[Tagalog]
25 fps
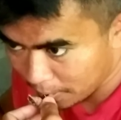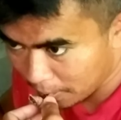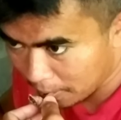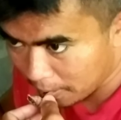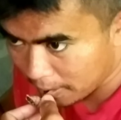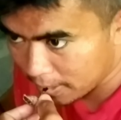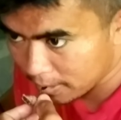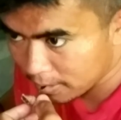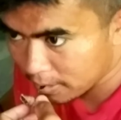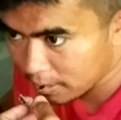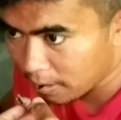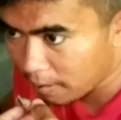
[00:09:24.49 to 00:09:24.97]

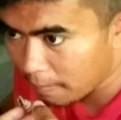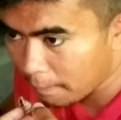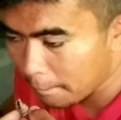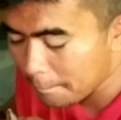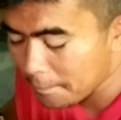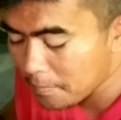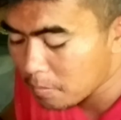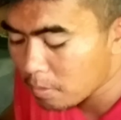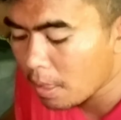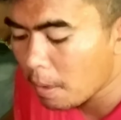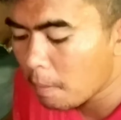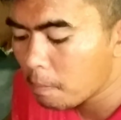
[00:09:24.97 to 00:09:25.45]
At
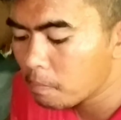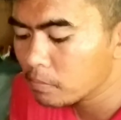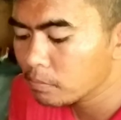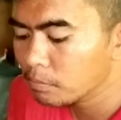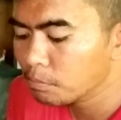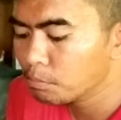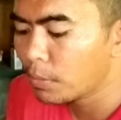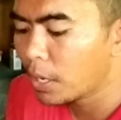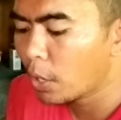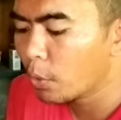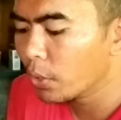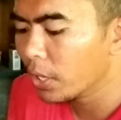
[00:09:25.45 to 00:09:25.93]
um,
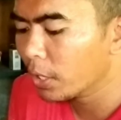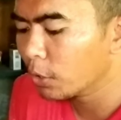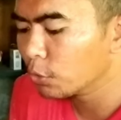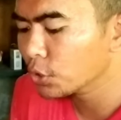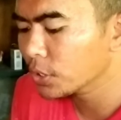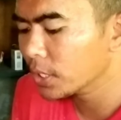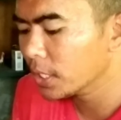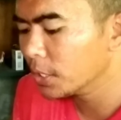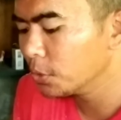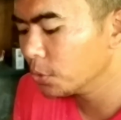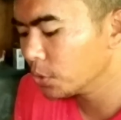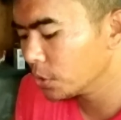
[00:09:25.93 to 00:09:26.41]
bawi ako
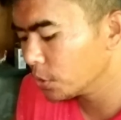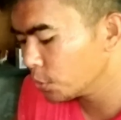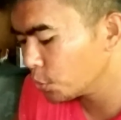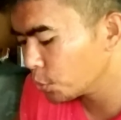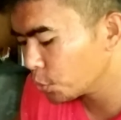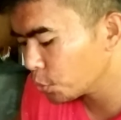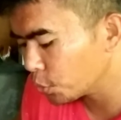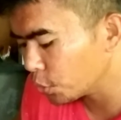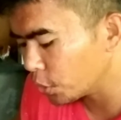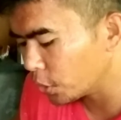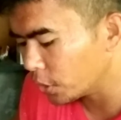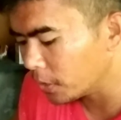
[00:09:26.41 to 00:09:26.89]
sa inyo sa
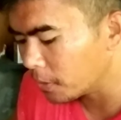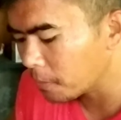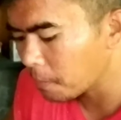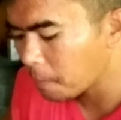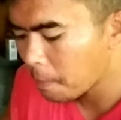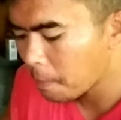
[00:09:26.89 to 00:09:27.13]
susunod.